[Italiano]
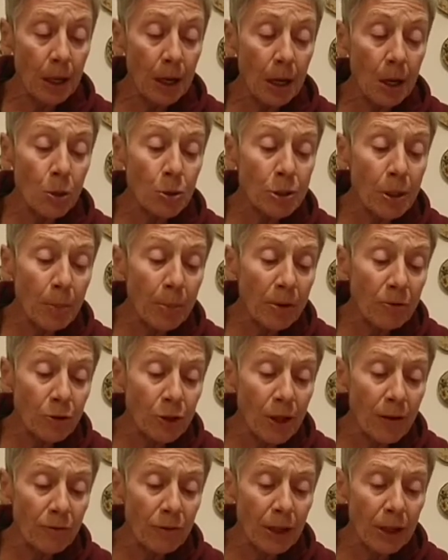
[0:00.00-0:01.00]
Lo sapevo
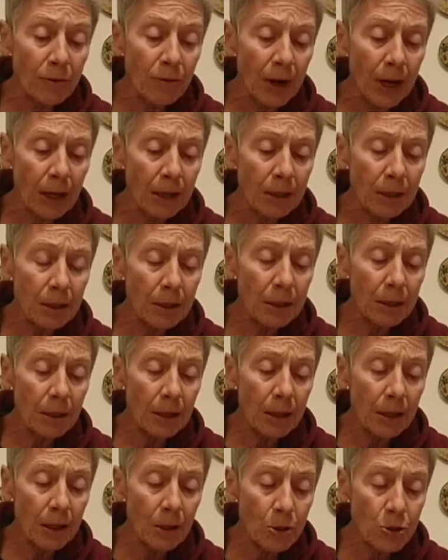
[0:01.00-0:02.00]
da viva
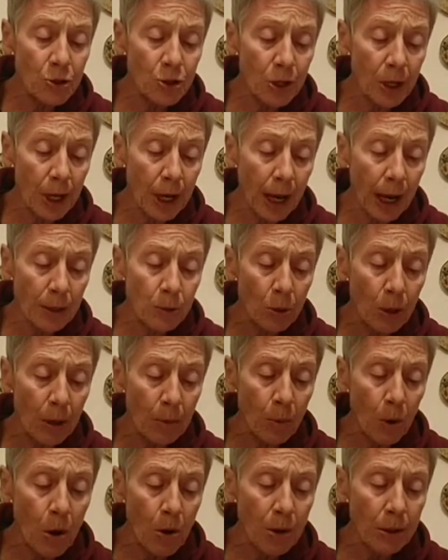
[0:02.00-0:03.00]
e ho cercato la
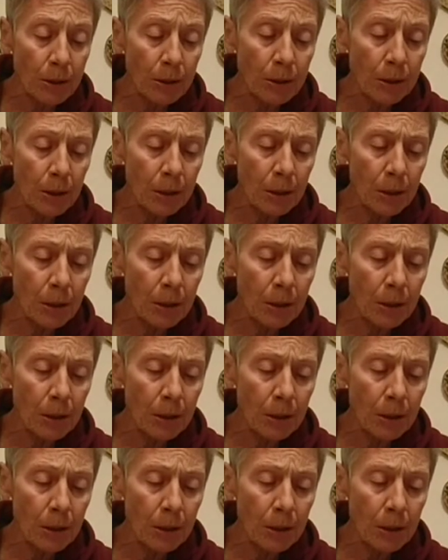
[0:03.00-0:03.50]
morte